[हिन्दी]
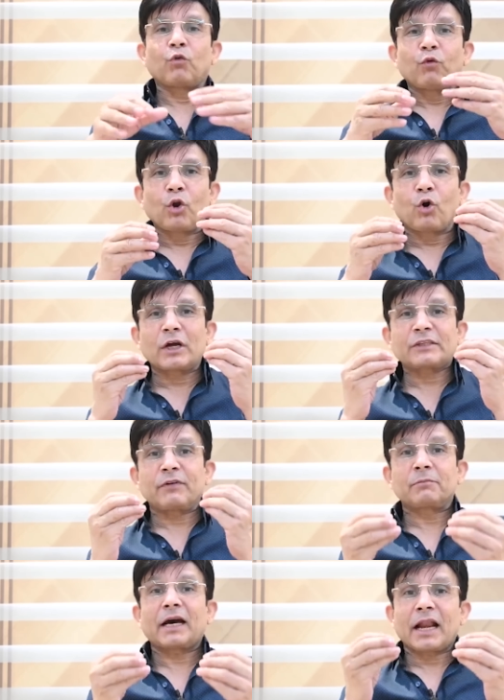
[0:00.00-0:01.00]
तो वो लोग इस
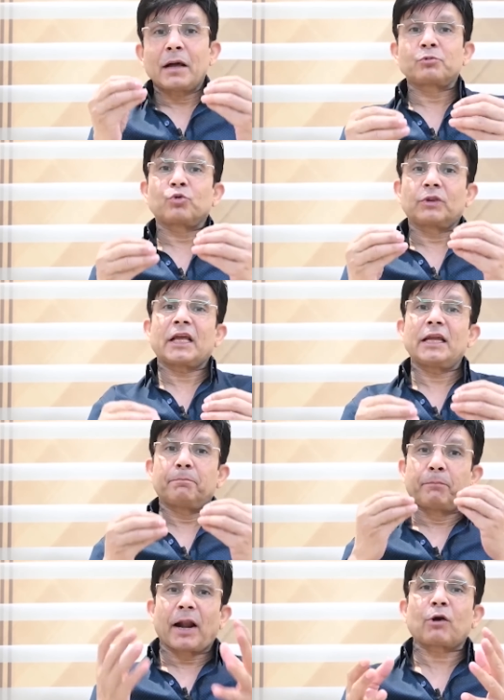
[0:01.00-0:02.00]
फिल्म का नाम सुनते ही
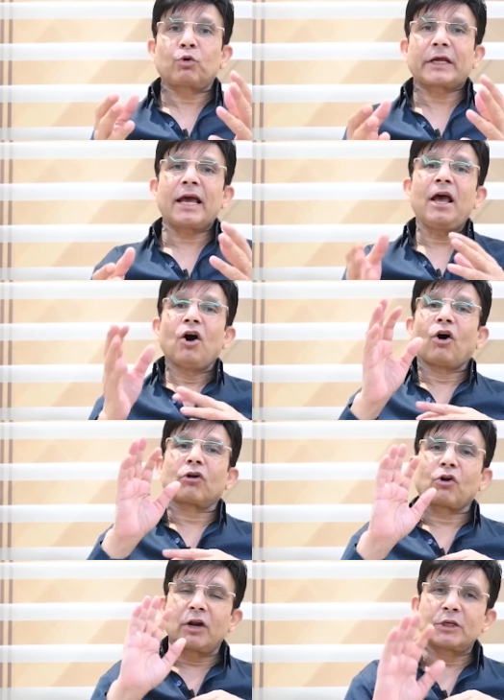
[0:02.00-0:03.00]
भड़क उठे और
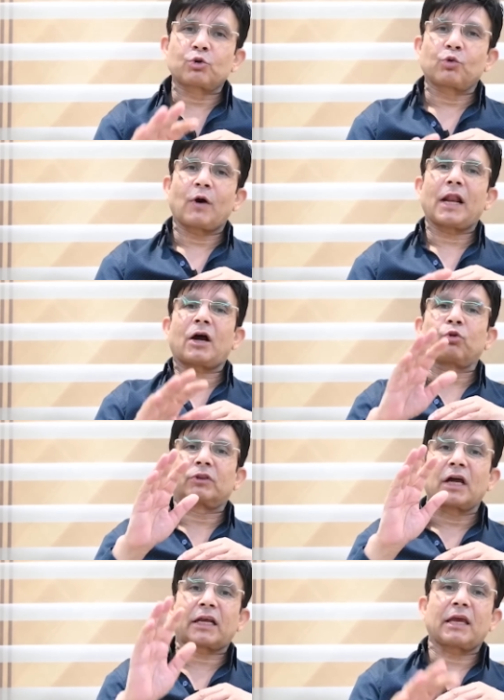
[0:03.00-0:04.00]
और रोनी स्क्रूवाला को
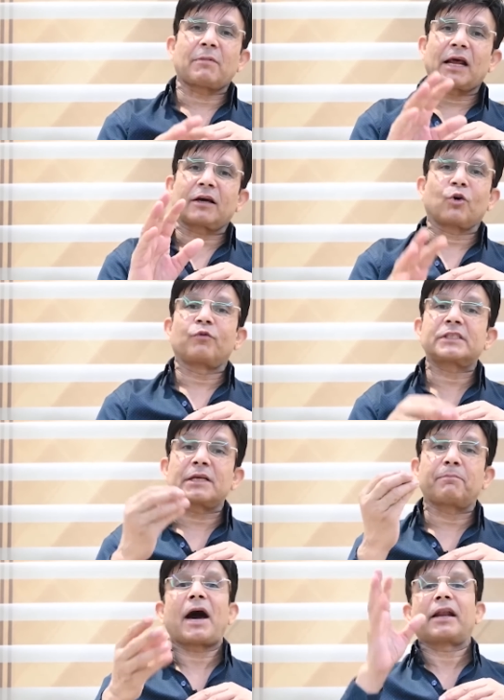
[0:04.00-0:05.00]
धक्के मारकर ऑफिस
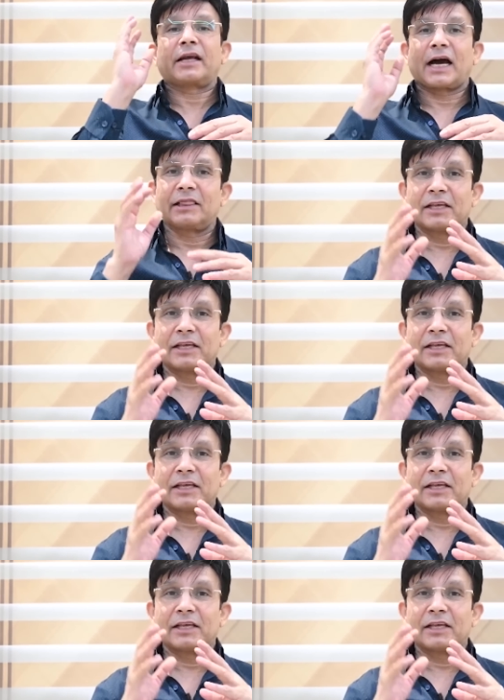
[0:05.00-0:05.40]
से बाहर निकाल